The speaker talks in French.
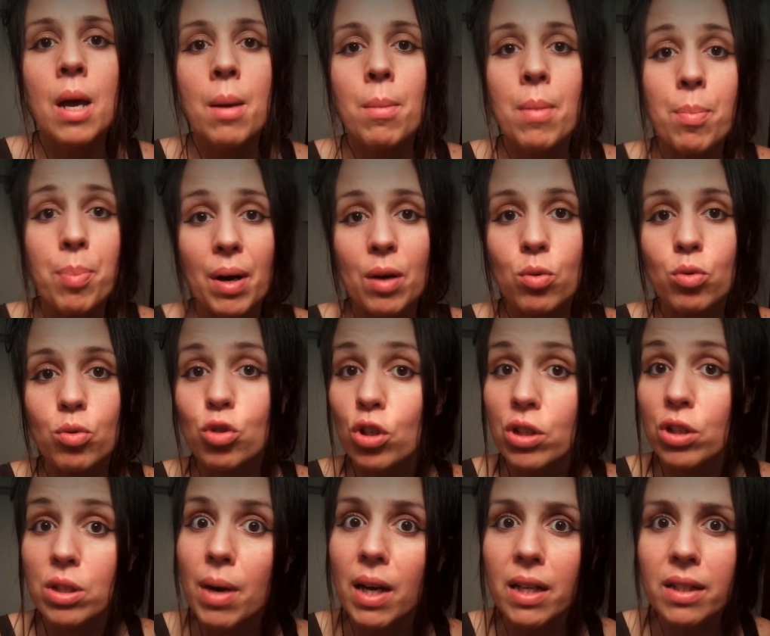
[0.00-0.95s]
Mais par contre,
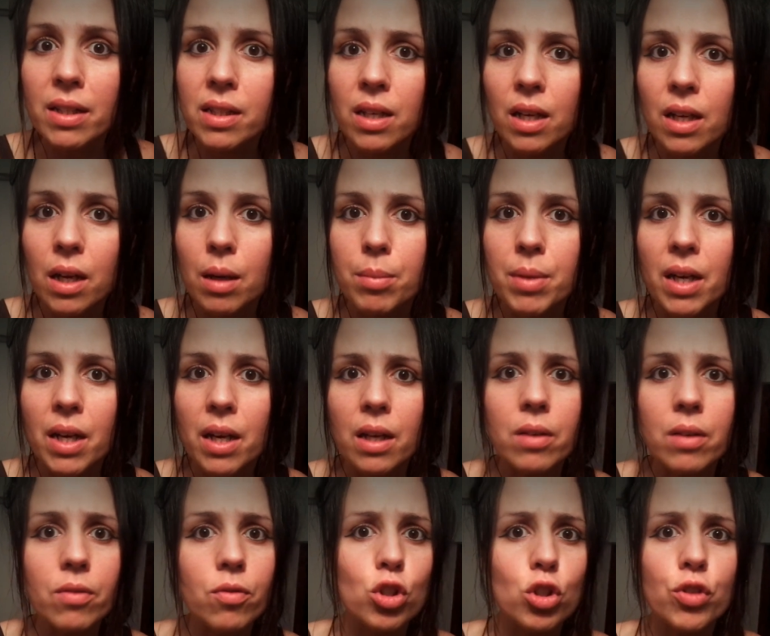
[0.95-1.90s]
j'en ai marre d'écrire mes
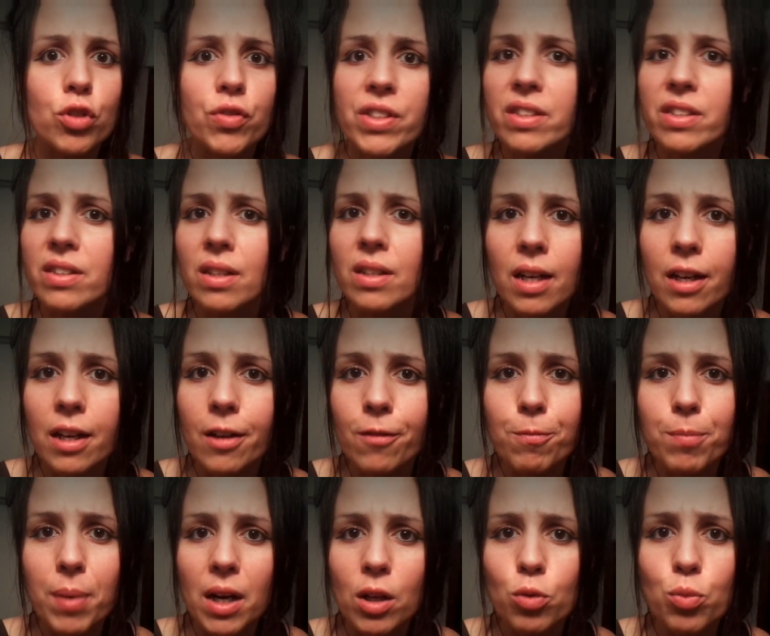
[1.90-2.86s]
rêves. Je fais 5 rêves
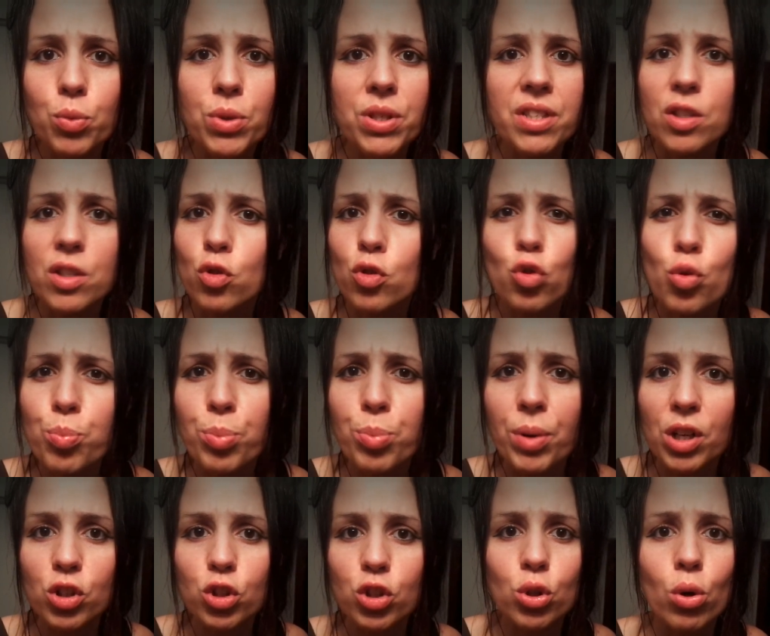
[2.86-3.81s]
par nuit, c'est
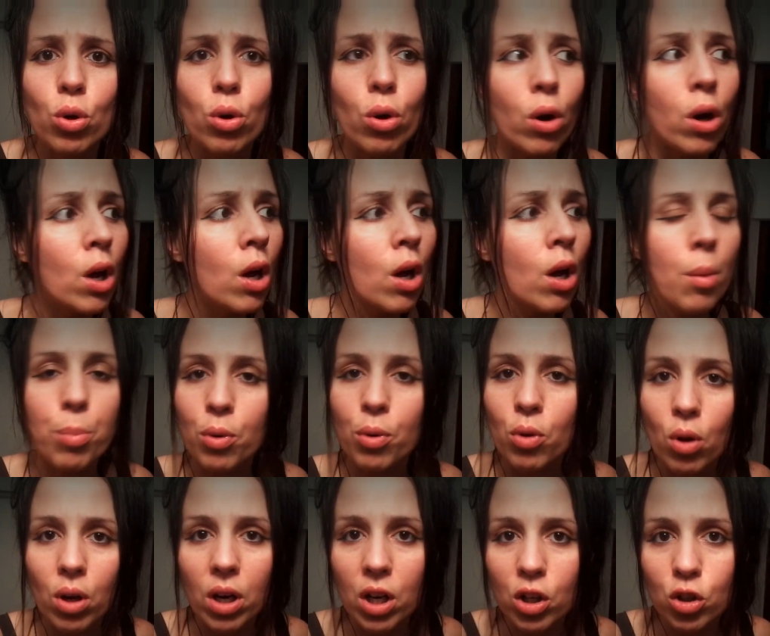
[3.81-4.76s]
super chiant euh,
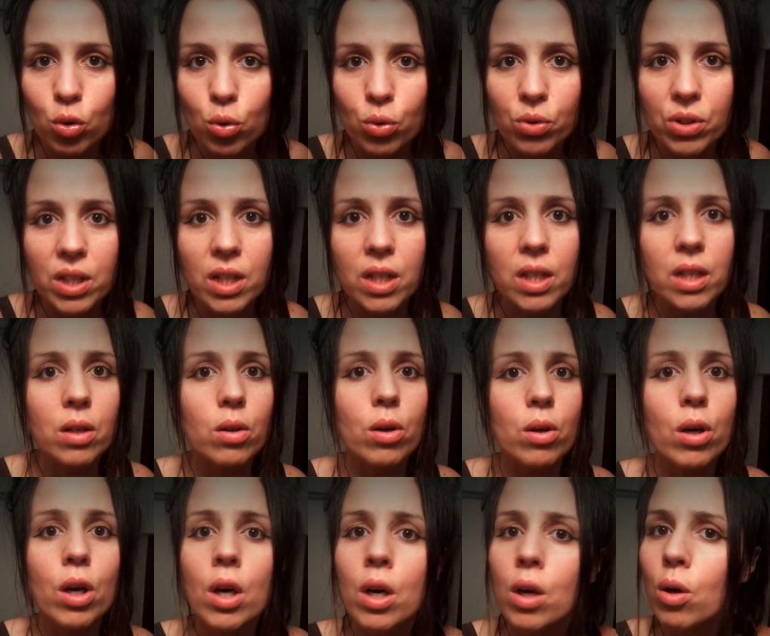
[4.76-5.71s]
pendant la journée
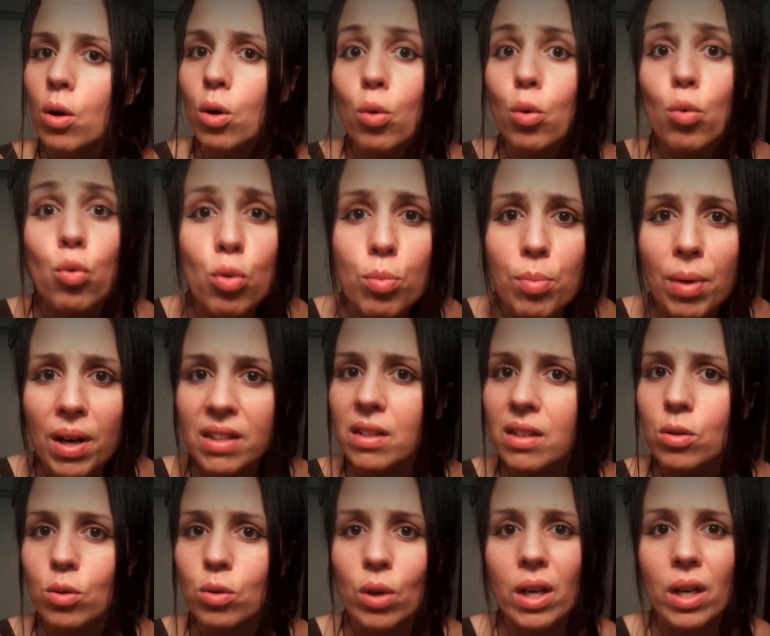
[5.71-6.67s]
ou le
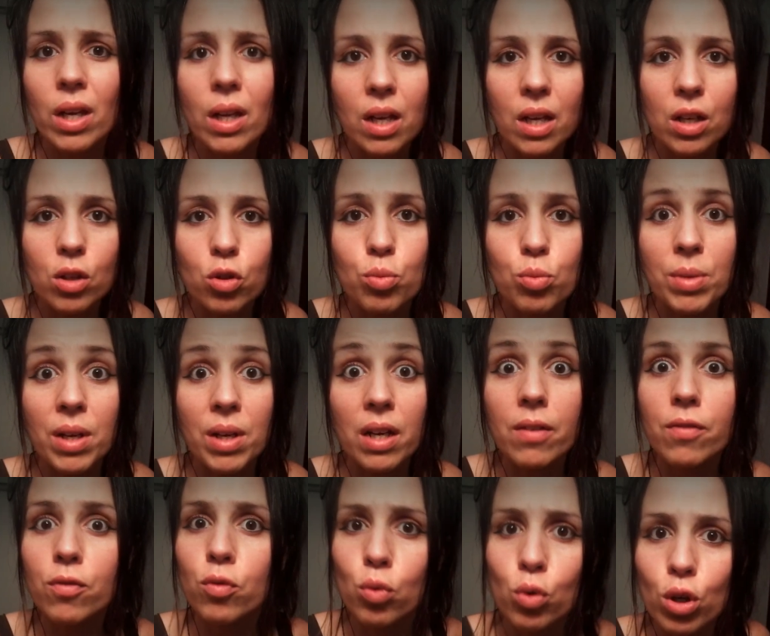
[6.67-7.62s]
matin de réécrire tous mes
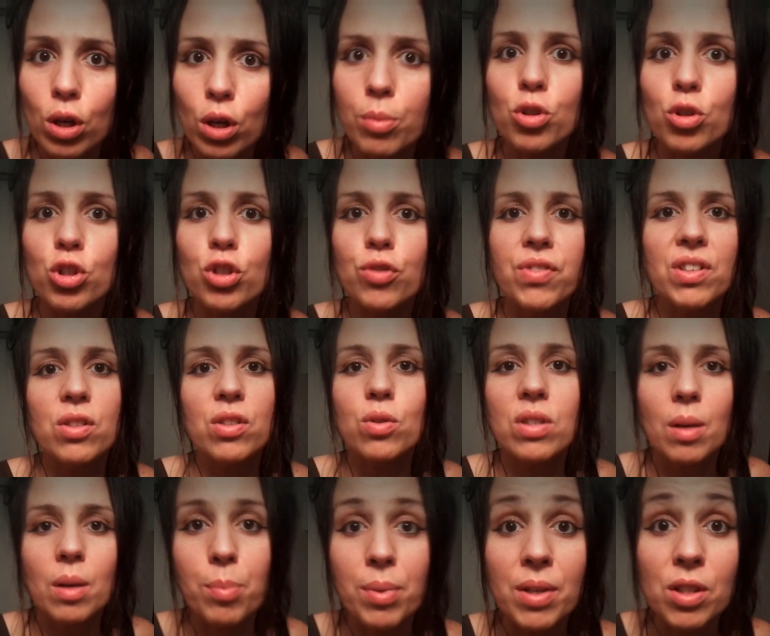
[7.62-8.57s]
rêves. Donc comment je fais Est-ce que
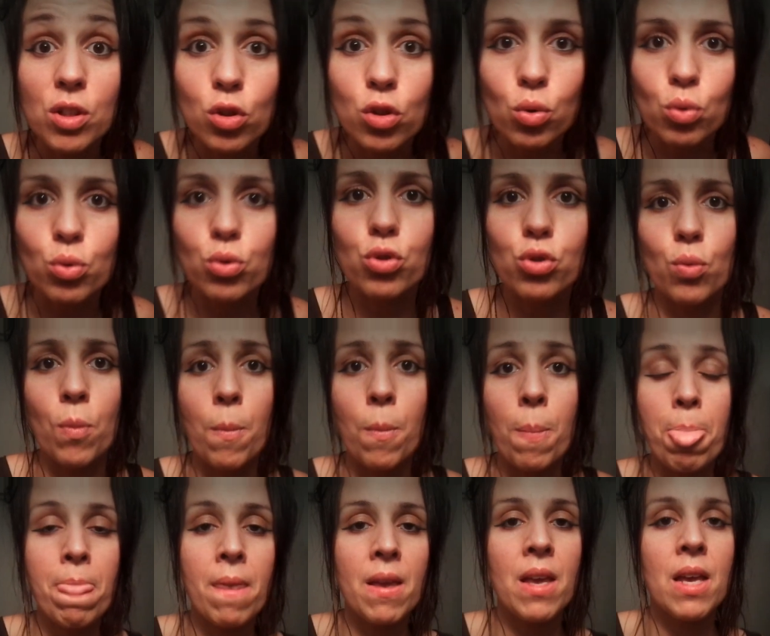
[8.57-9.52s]
tu n'as pas une solution
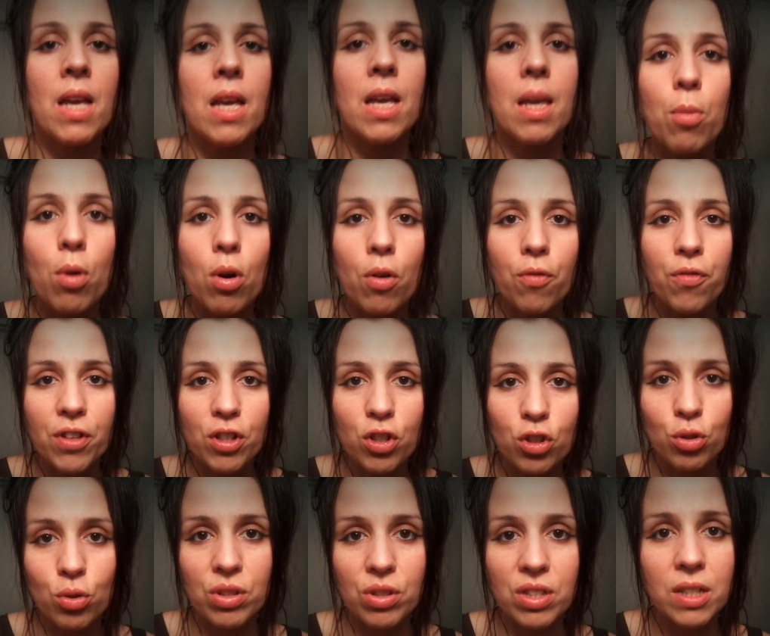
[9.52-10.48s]
Et moi, en fait,
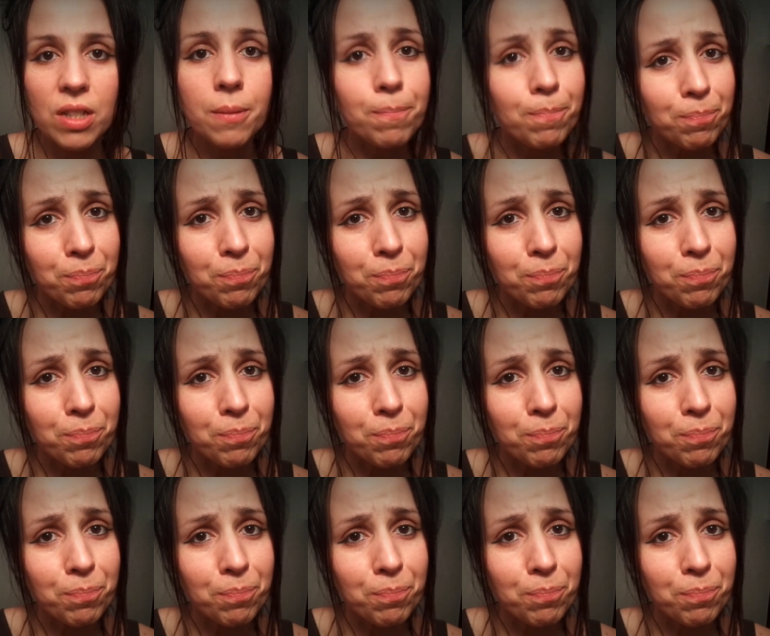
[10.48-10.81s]
je te dis,